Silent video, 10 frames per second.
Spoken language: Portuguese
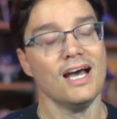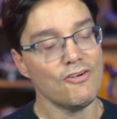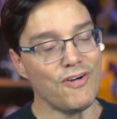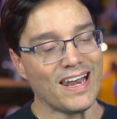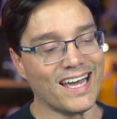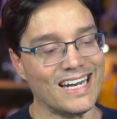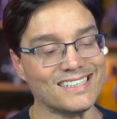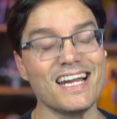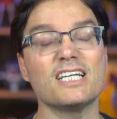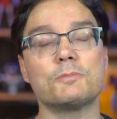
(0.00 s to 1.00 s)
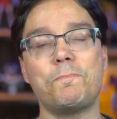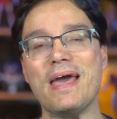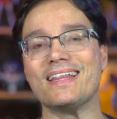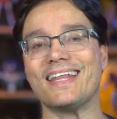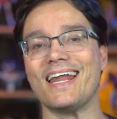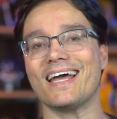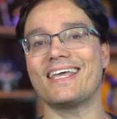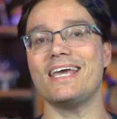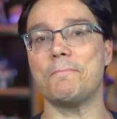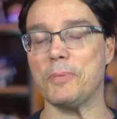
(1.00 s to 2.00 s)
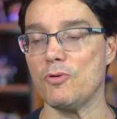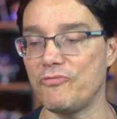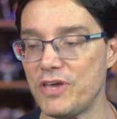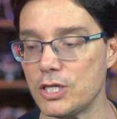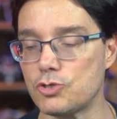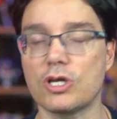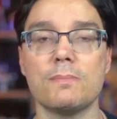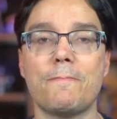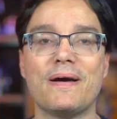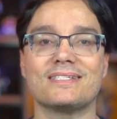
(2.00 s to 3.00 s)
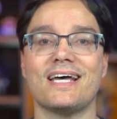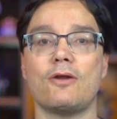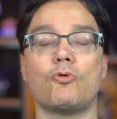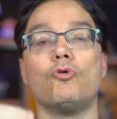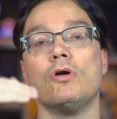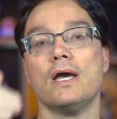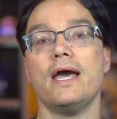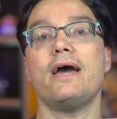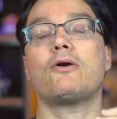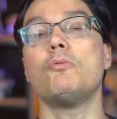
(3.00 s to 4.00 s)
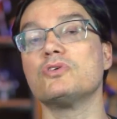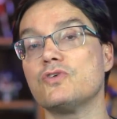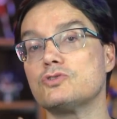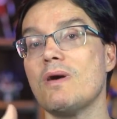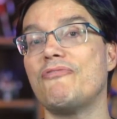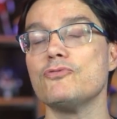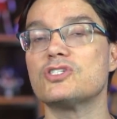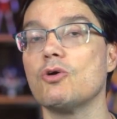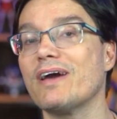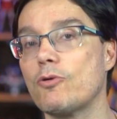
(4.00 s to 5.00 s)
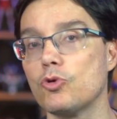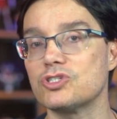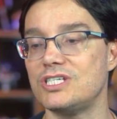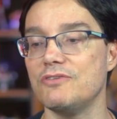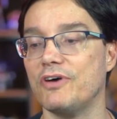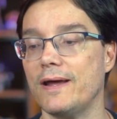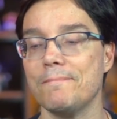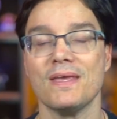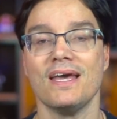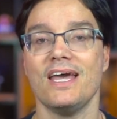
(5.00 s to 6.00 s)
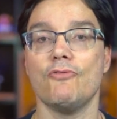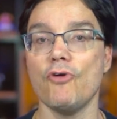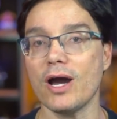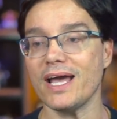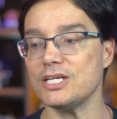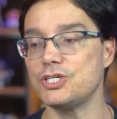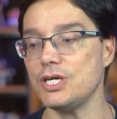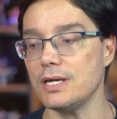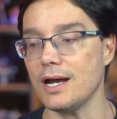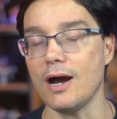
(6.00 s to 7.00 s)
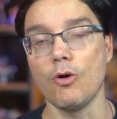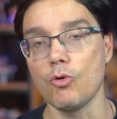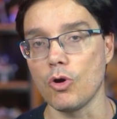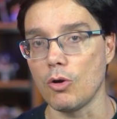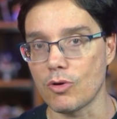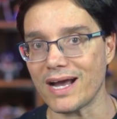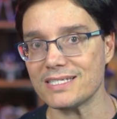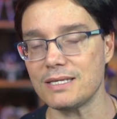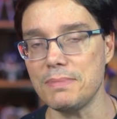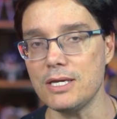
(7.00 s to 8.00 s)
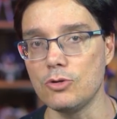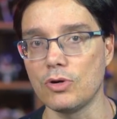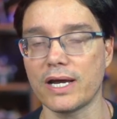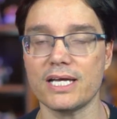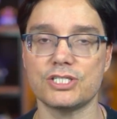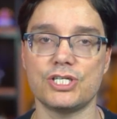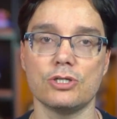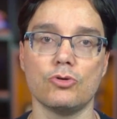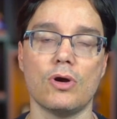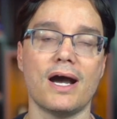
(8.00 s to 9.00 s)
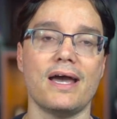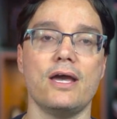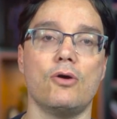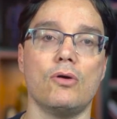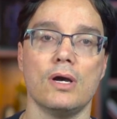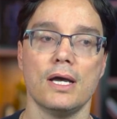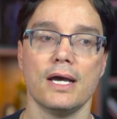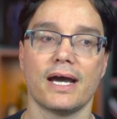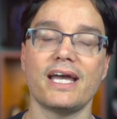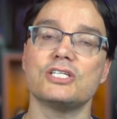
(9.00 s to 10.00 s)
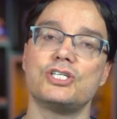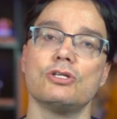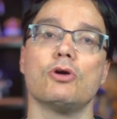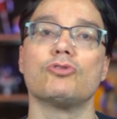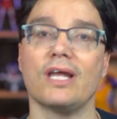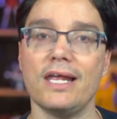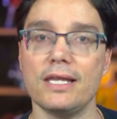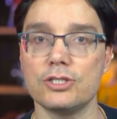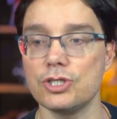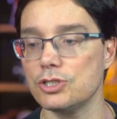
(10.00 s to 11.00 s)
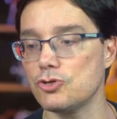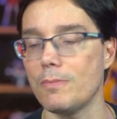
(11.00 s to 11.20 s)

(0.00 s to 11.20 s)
Fala galera, Transpeter aqui para um vídeo que me passaram com. É como se fosse uma função recursiva, né? Eu vou reagir ao, ao Casimiro reagindo a eu reagindo ao trailer de, de